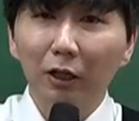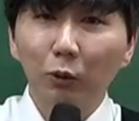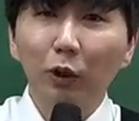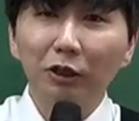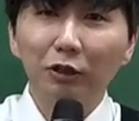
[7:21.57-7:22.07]

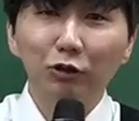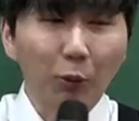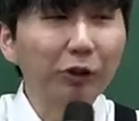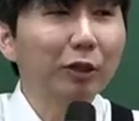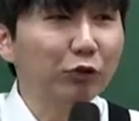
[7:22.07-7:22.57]
똑같이 쓸 수가
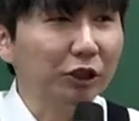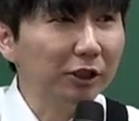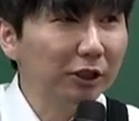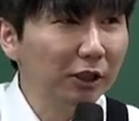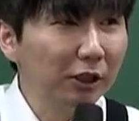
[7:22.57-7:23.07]
없기 때문이지.
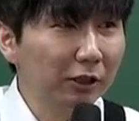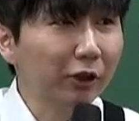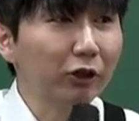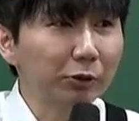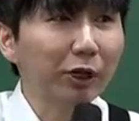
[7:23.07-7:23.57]

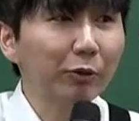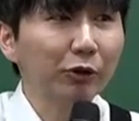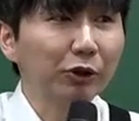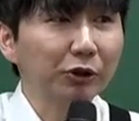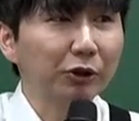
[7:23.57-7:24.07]
그러니까 연습을
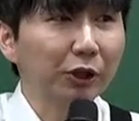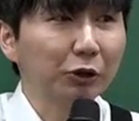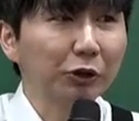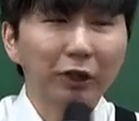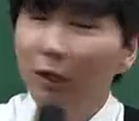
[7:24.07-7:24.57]
해보는 거죠.
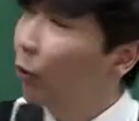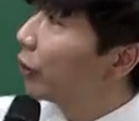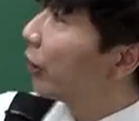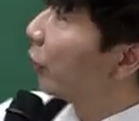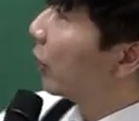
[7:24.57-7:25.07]
그래가지고 이때는 뭐를 하는